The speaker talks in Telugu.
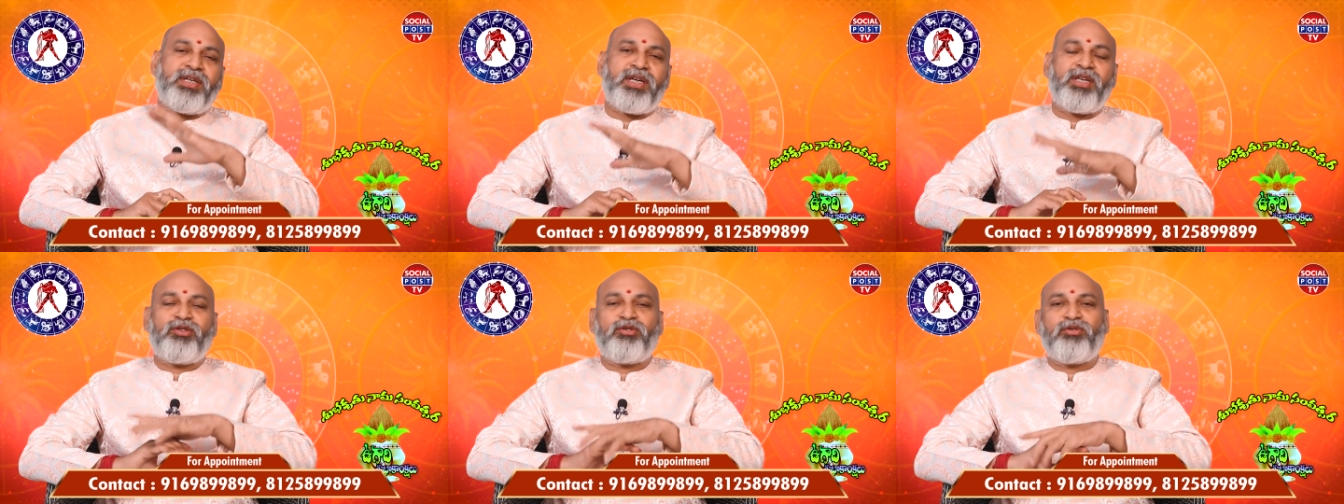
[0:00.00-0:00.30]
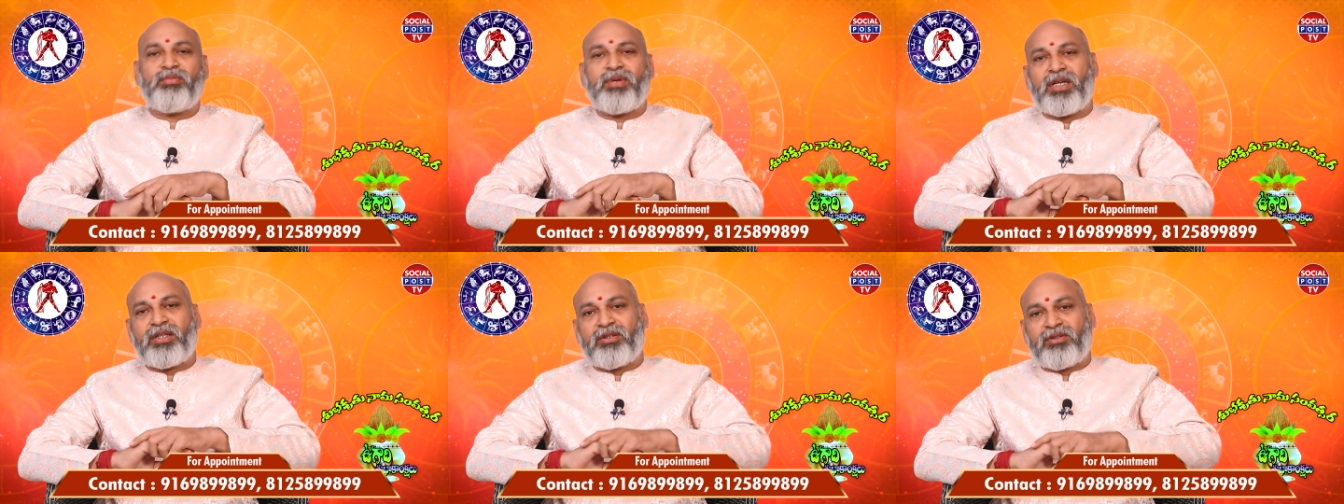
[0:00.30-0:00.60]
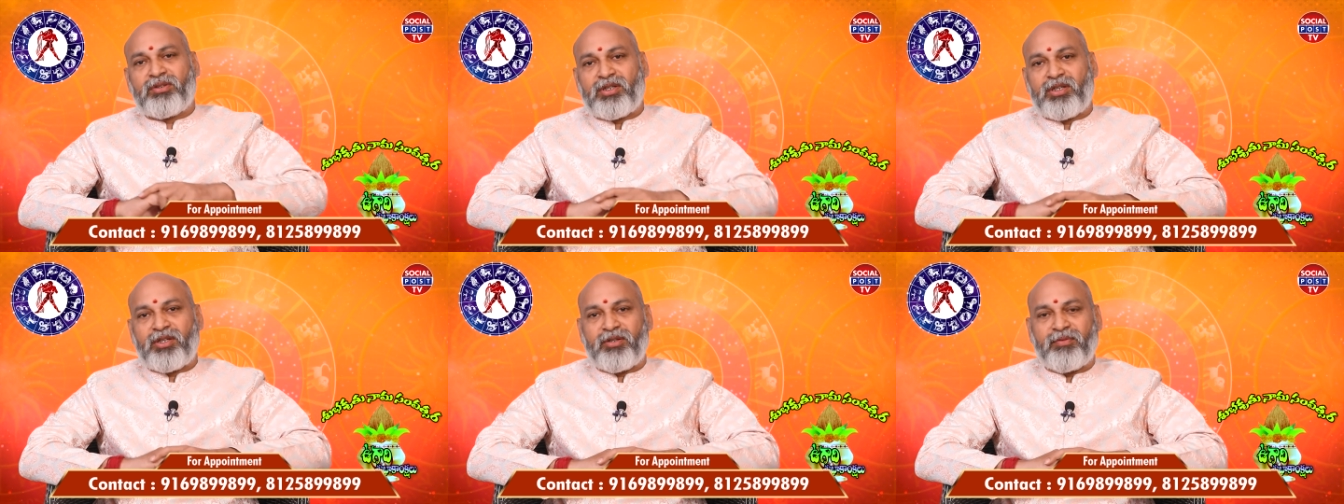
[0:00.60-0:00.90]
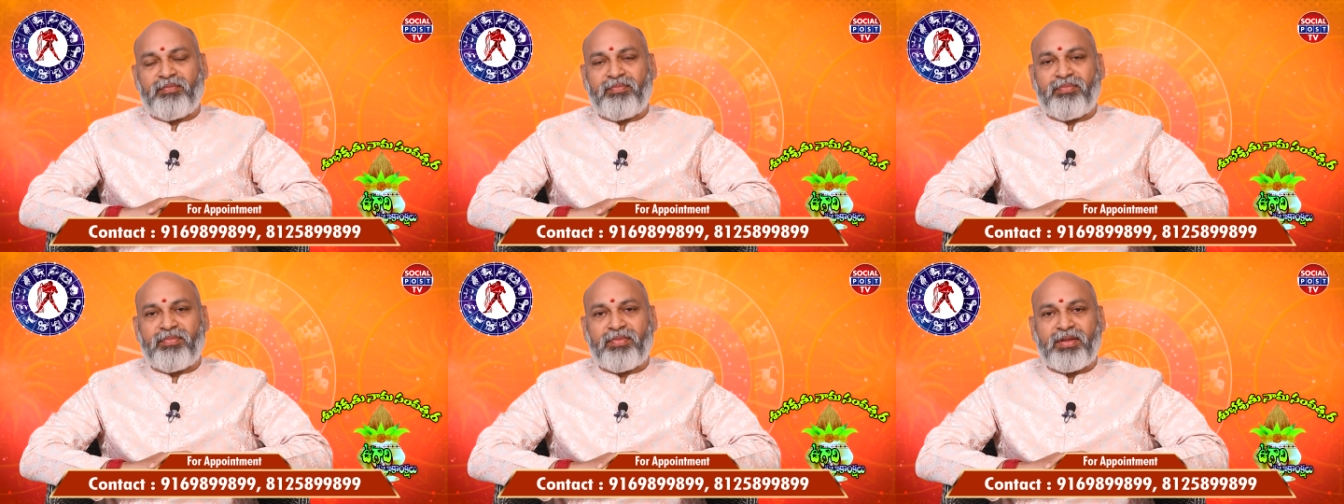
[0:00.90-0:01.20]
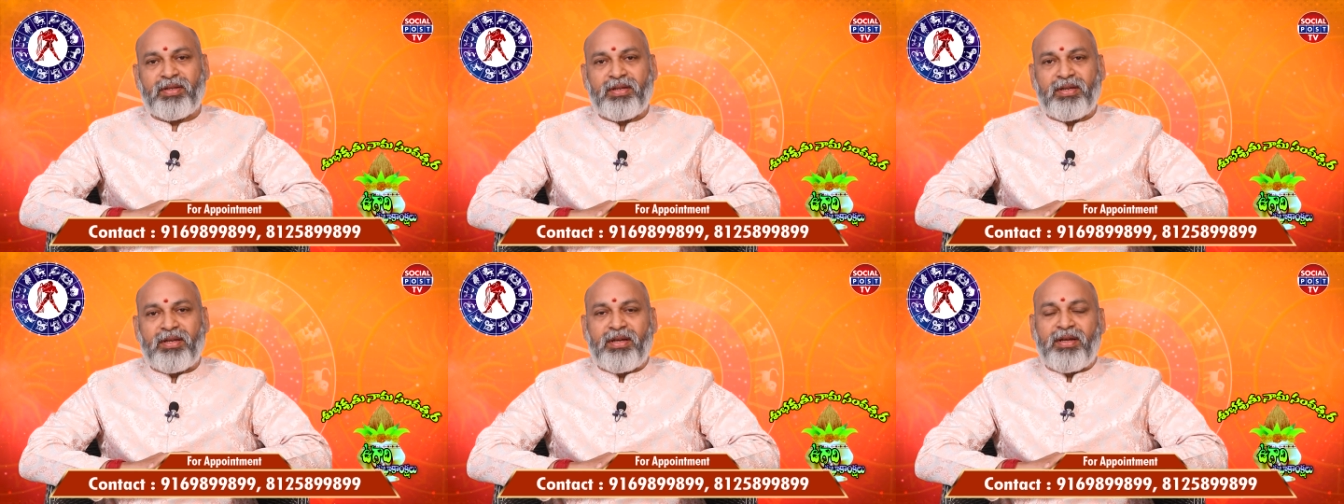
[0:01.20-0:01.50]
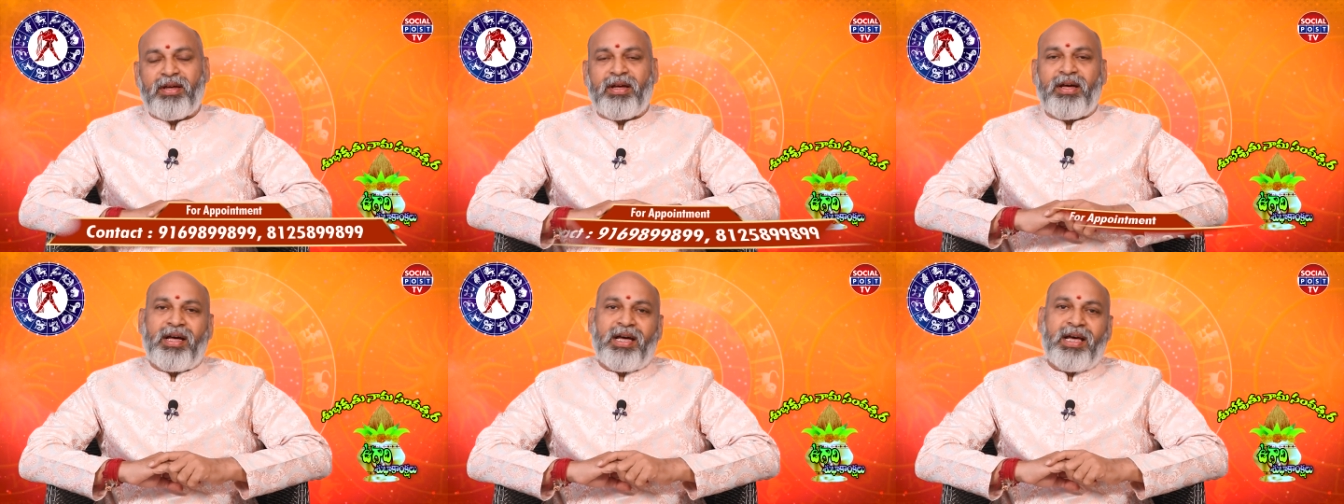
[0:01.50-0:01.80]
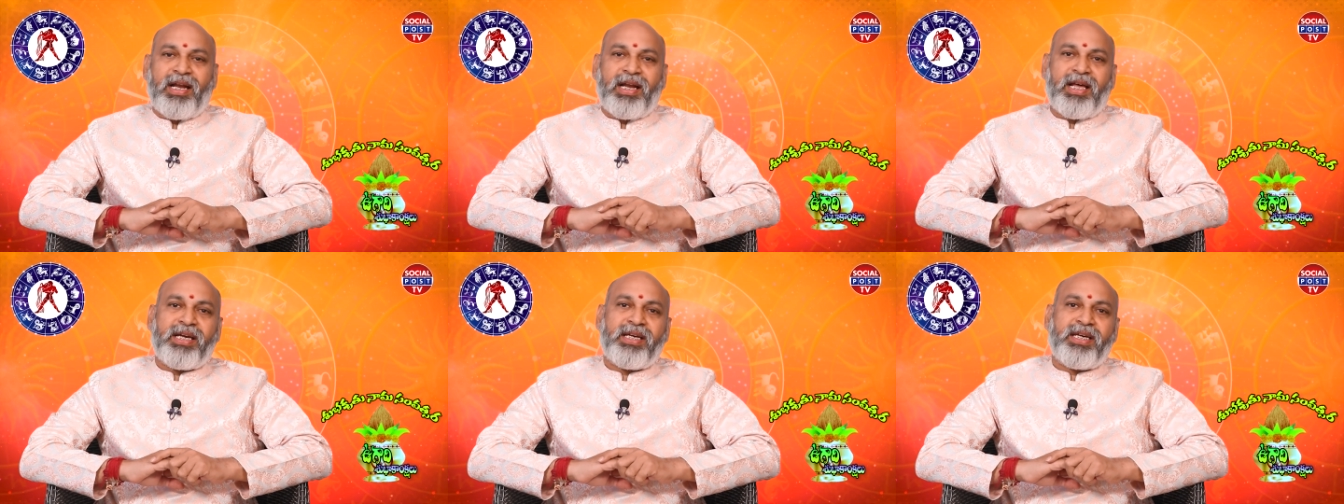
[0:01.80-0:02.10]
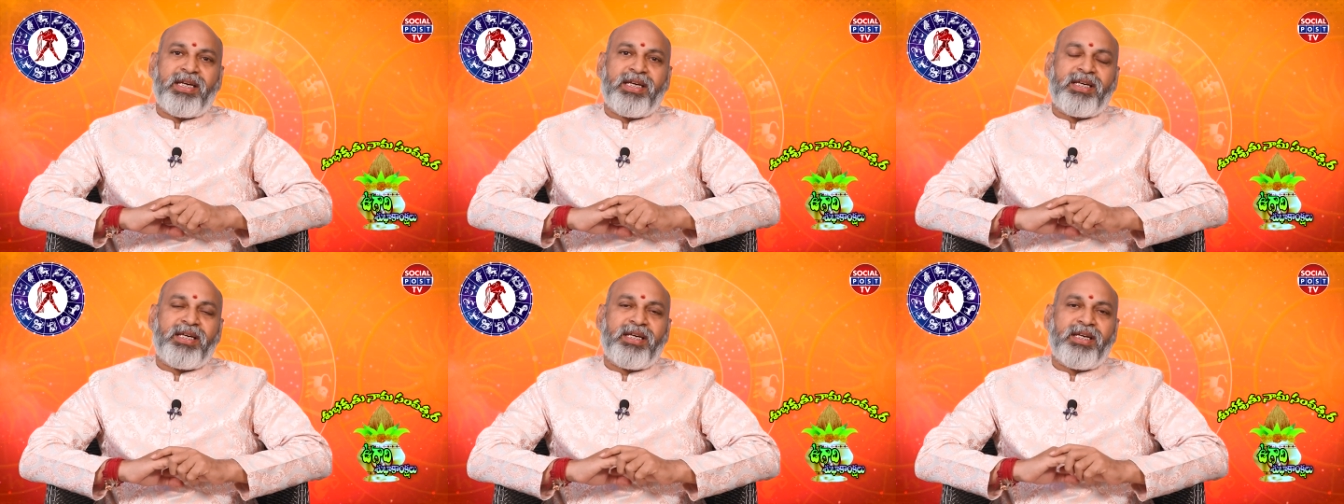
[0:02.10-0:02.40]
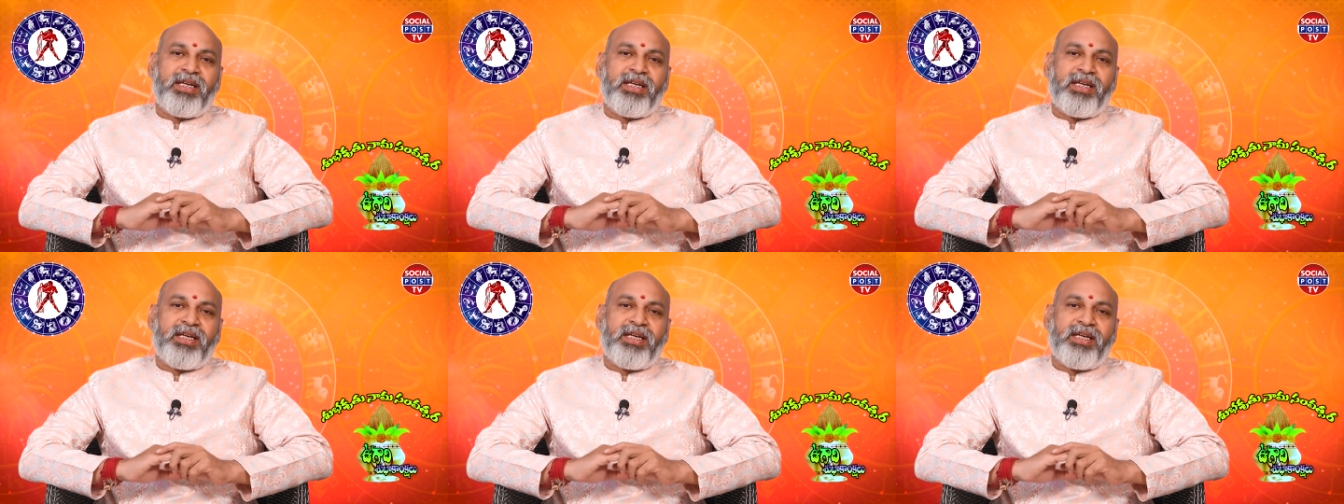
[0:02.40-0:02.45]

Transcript: కేతువు మారుతున్నాడు అలాగే